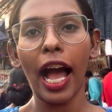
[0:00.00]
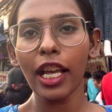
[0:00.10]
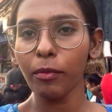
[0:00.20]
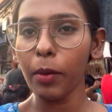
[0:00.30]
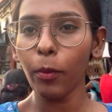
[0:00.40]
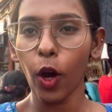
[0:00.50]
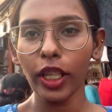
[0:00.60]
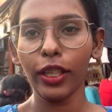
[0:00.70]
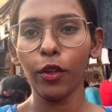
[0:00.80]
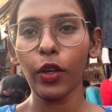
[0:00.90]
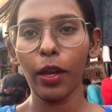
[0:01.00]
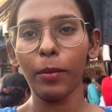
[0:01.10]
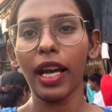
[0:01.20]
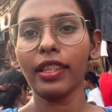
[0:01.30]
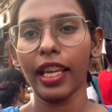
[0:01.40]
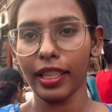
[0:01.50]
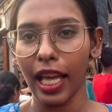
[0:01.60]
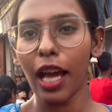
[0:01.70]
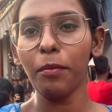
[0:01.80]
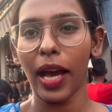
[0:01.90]
आज मैं बहुत दिनों के बाद
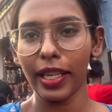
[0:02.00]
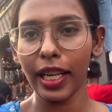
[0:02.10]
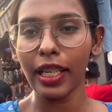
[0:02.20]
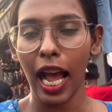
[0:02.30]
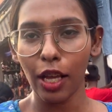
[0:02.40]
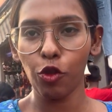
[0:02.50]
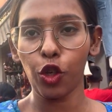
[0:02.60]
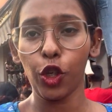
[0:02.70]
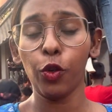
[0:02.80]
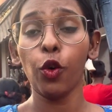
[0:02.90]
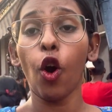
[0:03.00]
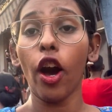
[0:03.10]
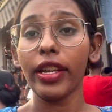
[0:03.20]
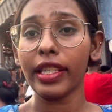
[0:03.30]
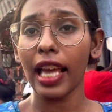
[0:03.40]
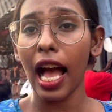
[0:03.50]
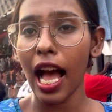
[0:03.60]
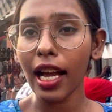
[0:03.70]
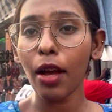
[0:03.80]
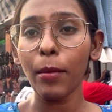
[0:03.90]
खेतान मार्केट आ चुकी हूँ और
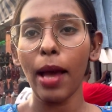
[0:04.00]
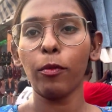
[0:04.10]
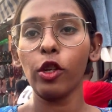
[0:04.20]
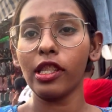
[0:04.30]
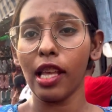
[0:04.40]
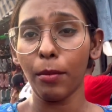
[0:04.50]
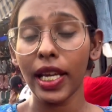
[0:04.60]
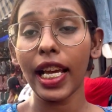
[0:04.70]
यहाँ का मैं आपको समर